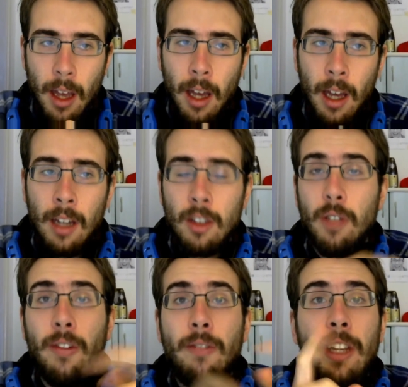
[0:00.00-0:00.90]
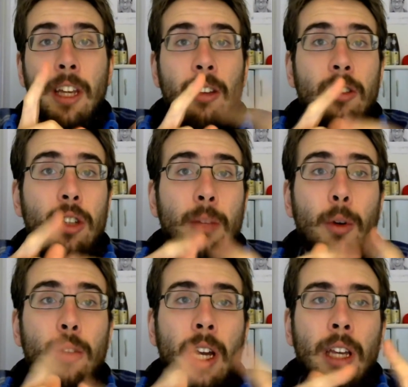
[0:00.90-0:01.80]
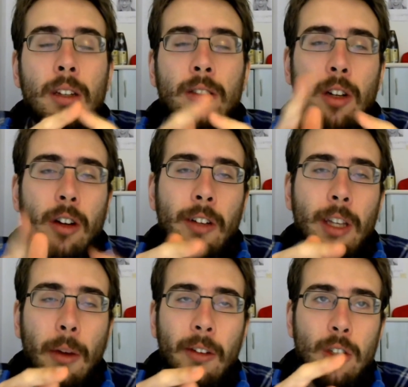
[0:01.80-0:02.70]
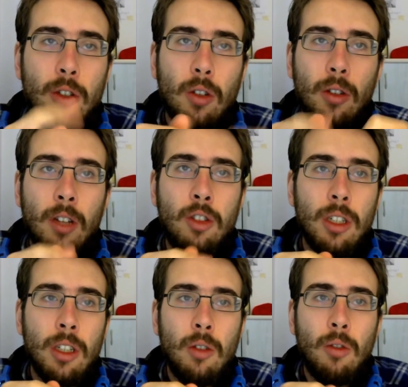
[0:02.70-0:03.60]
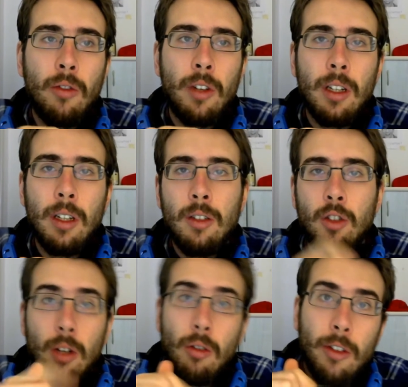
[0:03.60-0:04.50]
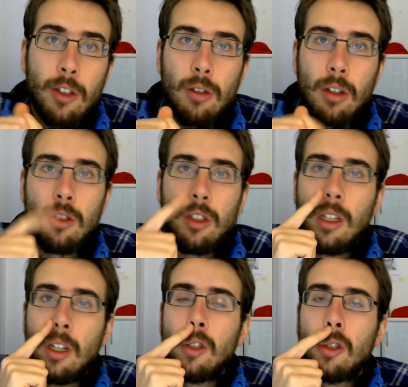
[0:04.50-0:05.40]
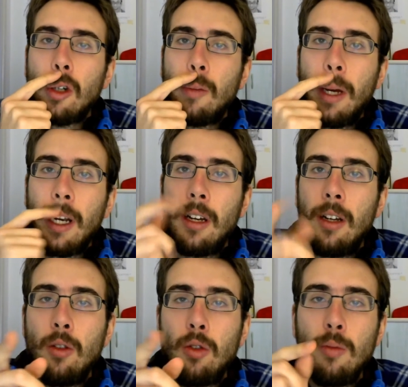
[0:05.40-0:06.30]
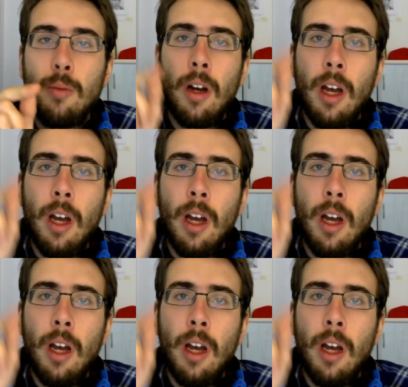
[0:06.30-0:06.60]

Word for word: Cioè, vedete c'è tipo una I, se non avete mai visto i sondaggini dei nuovi, cioè i nuovi sondaggini che ci sono per YouTube,